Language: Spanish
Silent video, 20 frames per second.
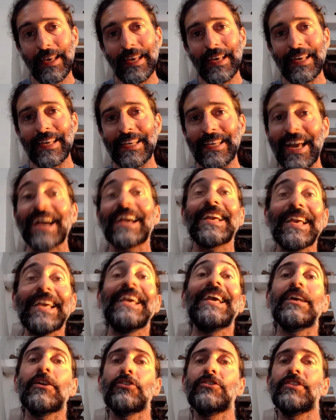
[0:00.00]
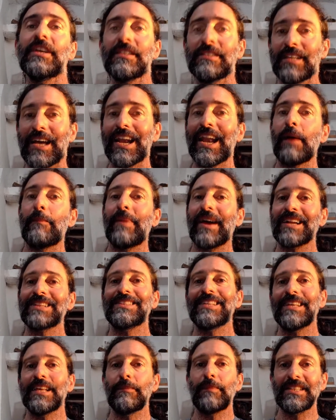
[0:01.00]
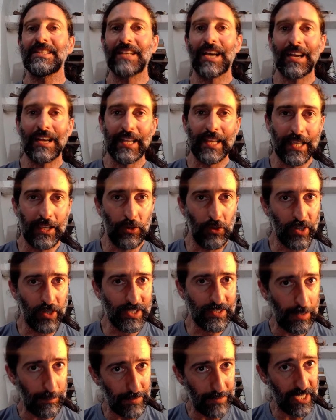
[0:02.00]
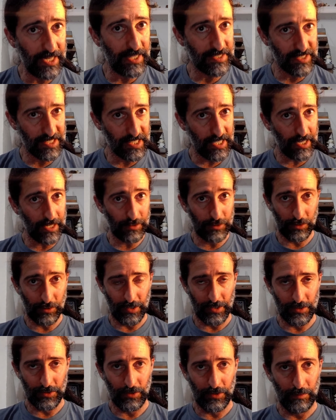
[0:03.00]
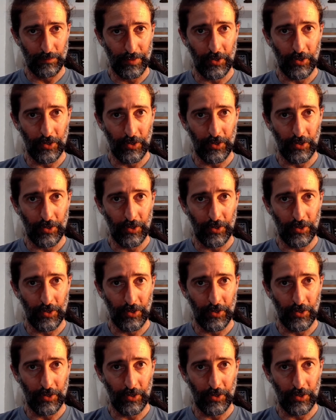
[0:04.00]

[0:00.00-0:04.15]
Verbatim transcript: Y aquí es donde está la parte de metal líquido, que también es cierto eso,